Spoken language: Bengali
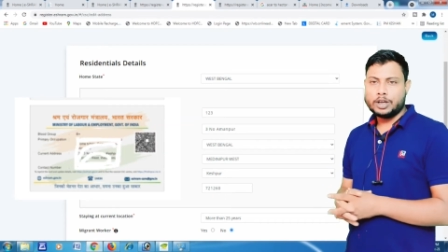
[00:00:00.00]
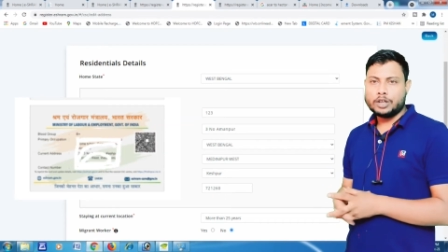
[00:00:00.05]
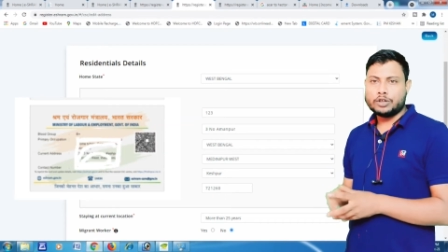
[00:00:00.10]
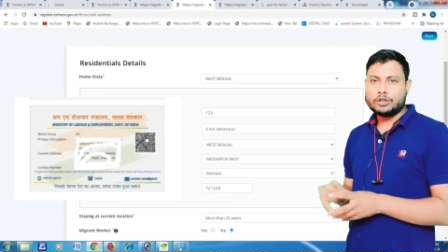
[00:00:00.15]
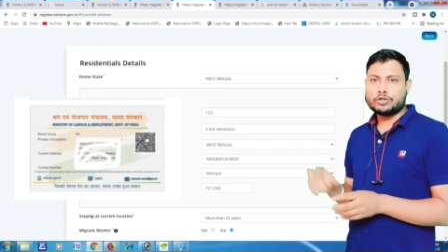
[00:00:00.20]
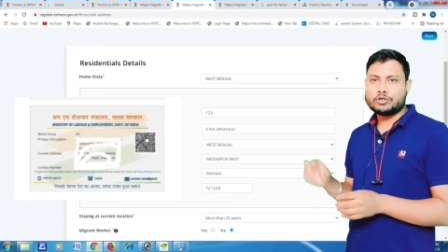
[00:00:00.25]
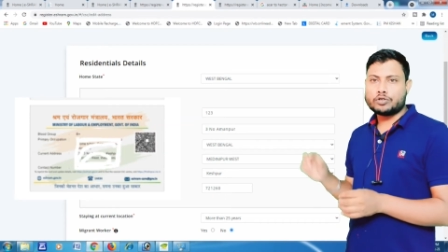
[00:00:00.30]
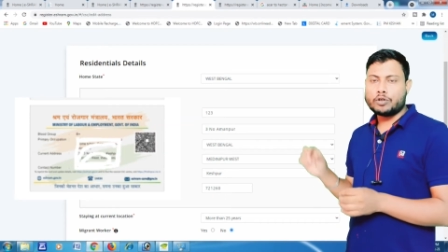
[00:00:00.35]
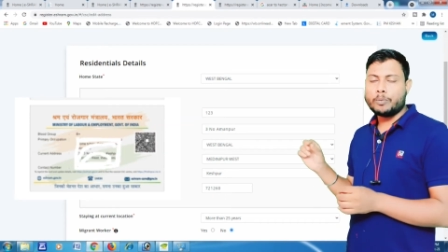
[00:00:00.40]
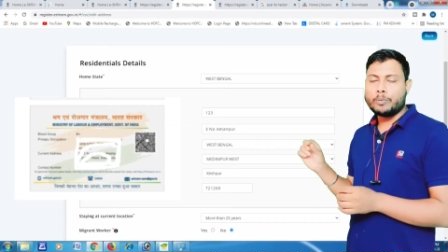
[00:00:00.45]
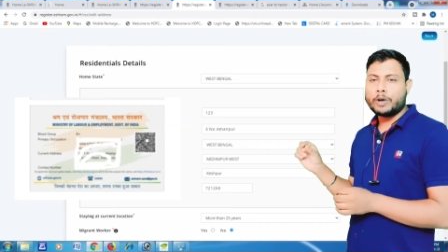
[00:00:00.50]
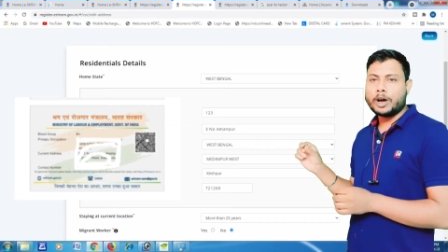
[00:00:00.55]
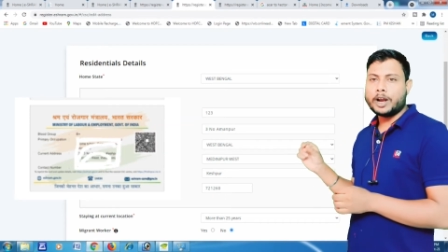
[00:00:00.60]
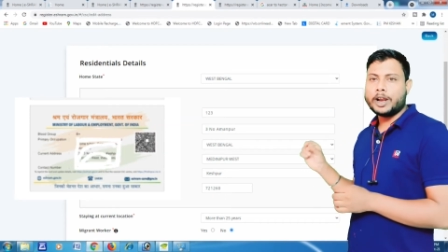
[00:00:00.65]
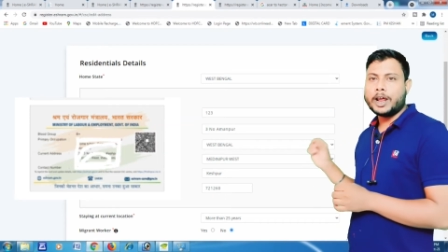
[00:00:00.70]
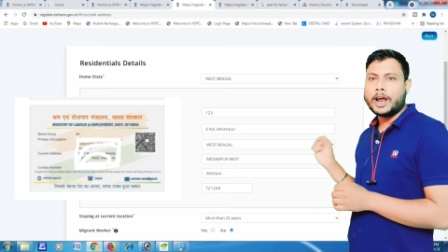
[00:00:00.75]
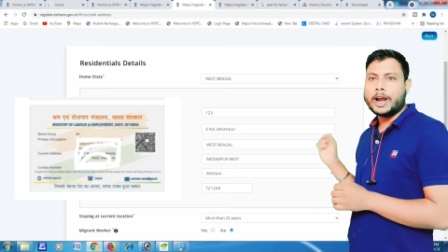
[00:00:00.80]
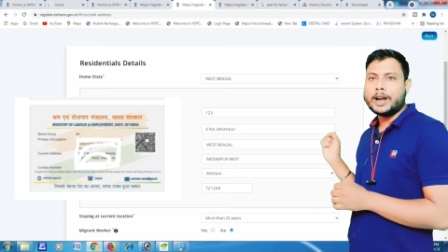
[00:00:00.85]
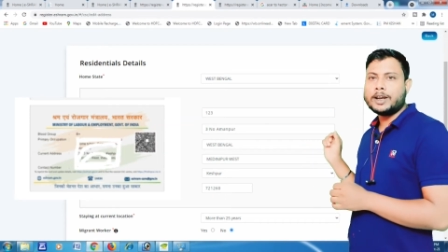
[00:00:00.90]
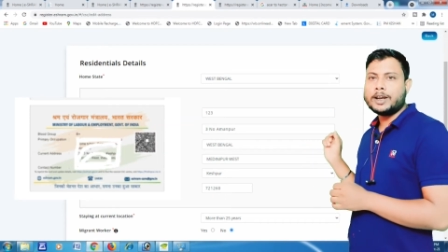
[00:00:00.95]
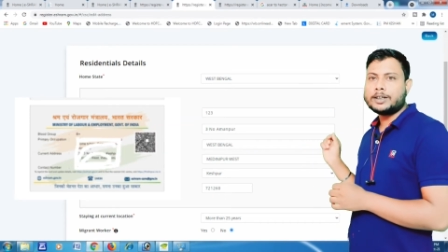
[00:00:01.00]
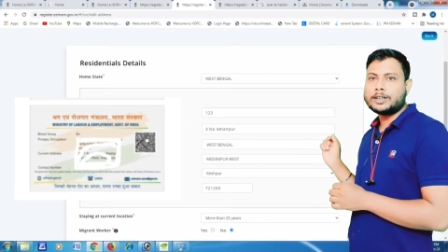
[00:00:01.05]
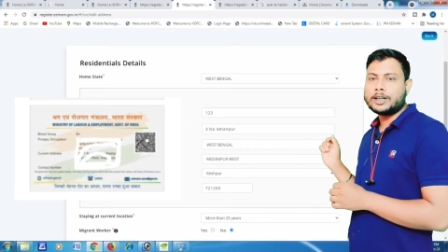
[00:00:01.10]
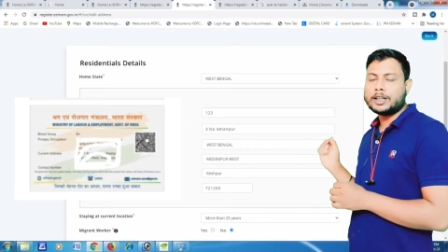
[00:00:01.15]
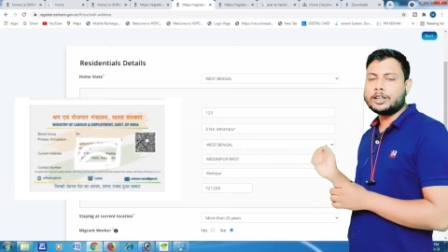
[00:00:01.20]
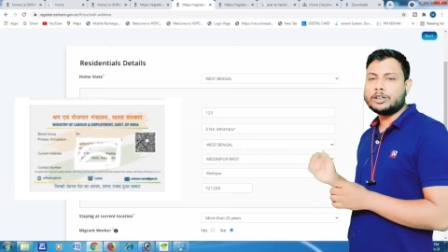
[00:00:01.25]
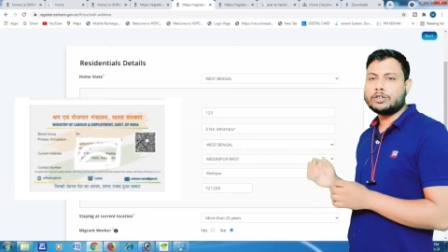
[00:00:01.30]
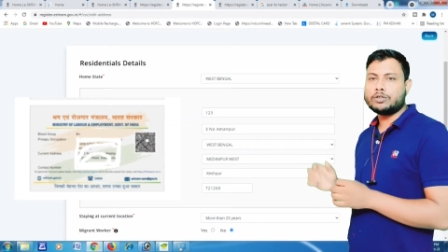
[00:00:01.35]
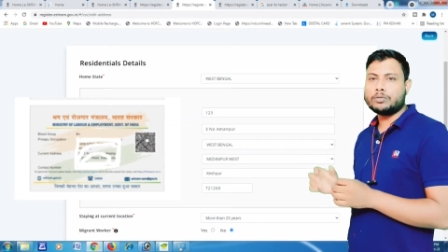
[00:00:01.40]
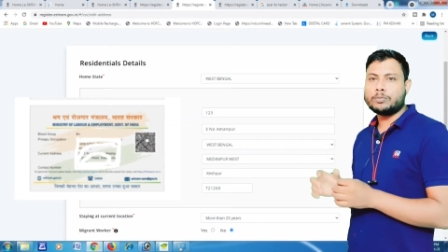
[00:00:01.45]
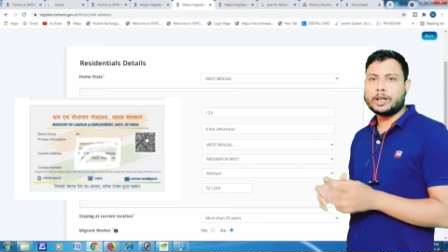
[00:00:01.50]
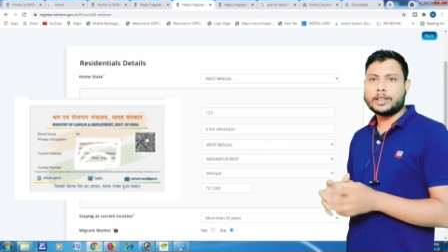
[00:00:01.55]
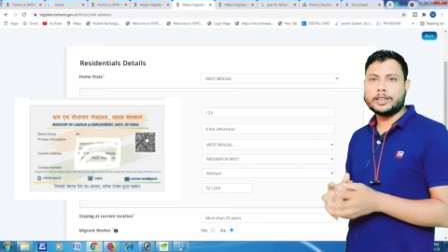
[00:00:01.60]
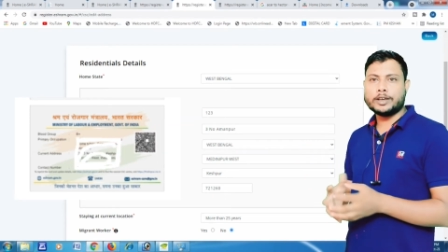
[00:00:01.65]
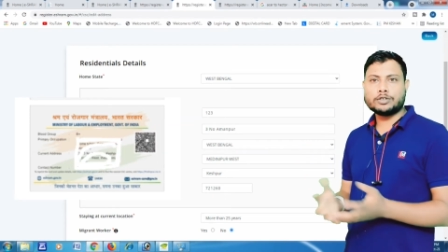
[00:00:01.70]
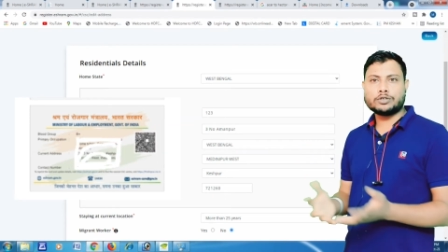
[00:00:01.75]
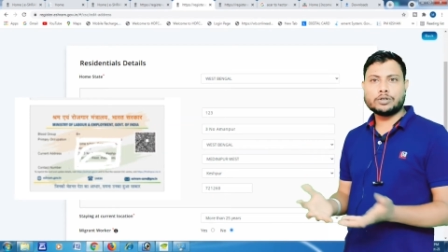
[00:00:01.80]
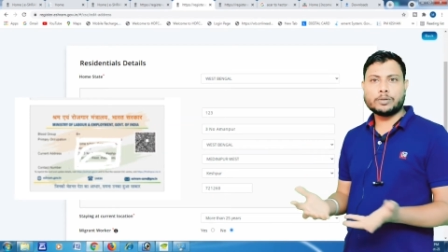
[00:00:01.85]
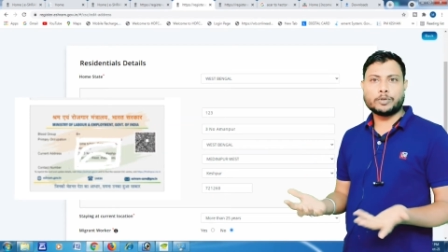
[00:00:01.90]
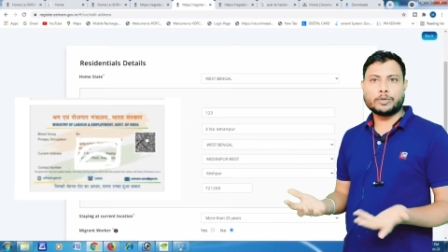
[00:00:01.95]
তো শ্রম কার্ডের অ্যাড্রেসটাতে তোমরা
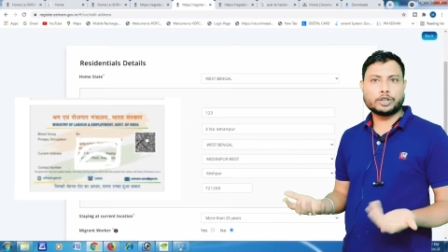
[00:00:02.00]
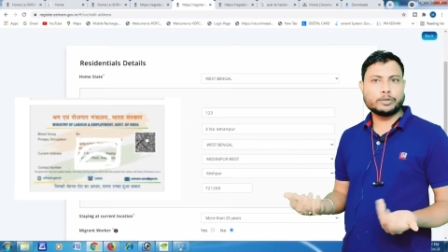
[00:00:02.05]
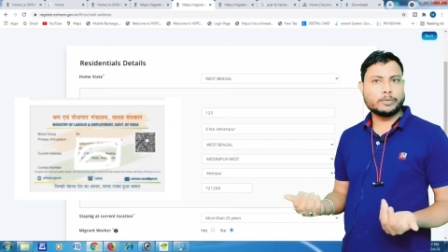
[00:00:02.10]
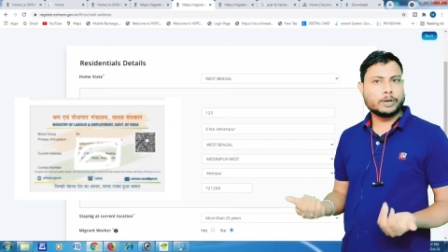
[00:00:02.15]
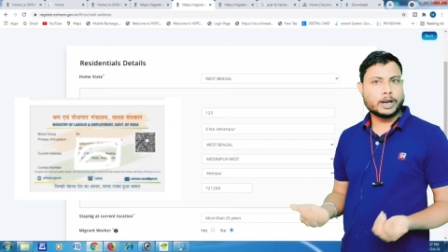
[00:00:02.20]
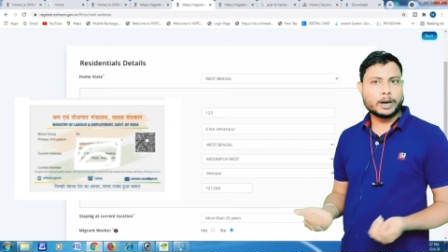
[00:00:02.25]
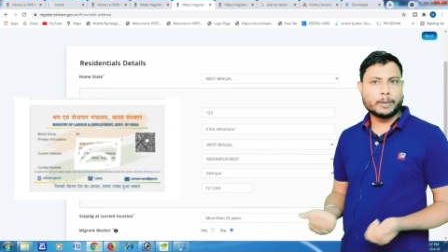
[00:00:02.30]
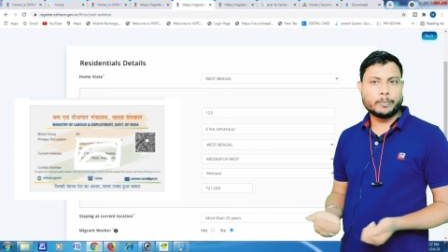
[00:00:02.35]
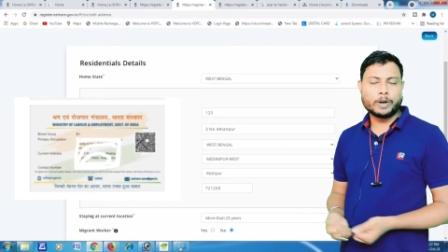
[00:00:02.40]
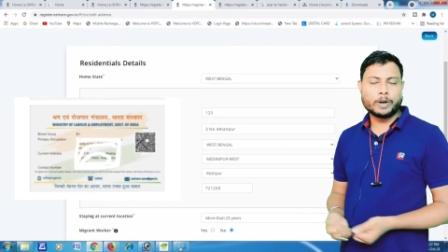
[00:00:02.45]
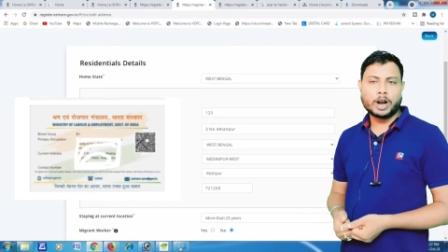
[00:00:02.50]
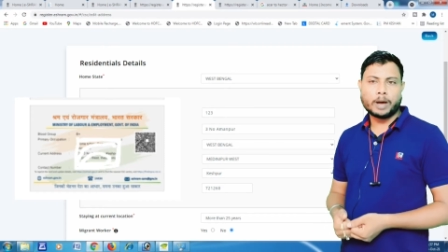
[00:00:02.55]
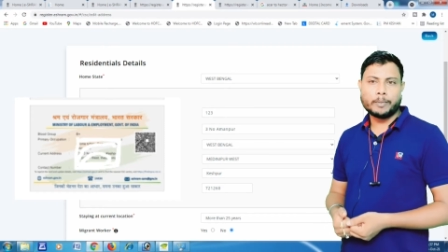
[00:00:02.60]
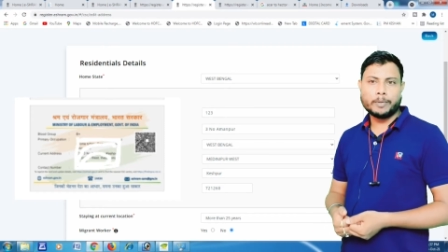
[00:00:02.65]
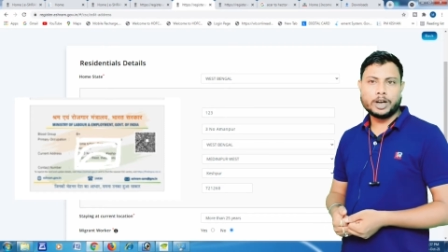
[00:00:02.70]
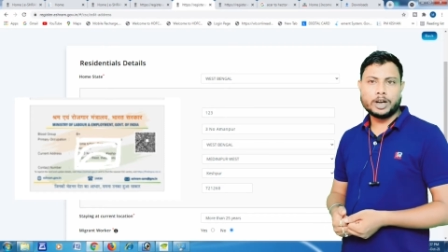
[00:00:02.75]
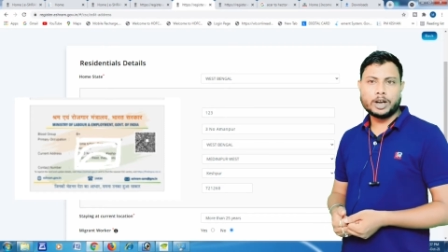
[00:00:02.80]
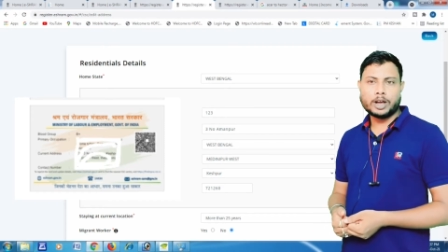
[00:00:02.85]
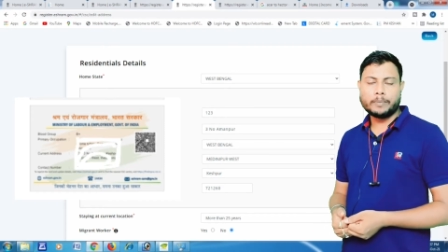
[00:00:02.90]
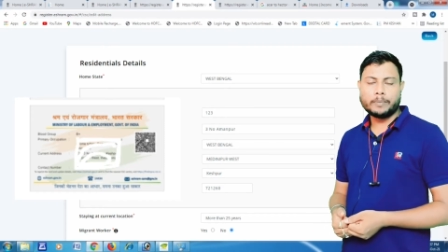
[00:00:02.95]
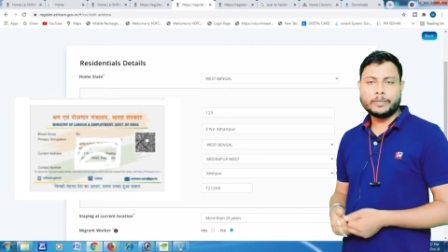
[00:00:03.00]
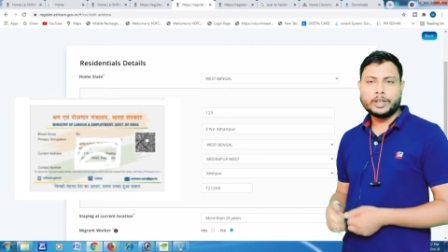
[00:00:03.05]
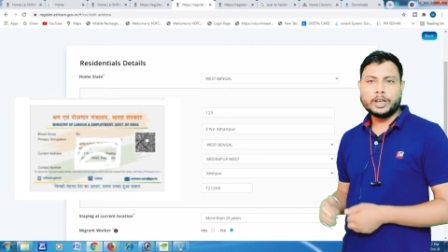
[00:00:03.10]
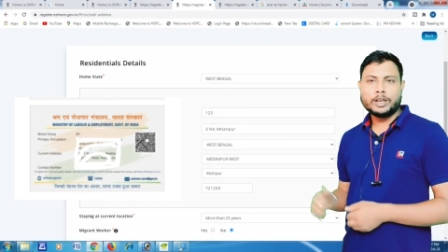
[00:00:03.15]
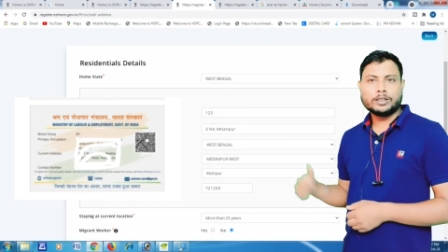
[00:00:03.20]
দেখছো প্রথমে গ্রামের নাম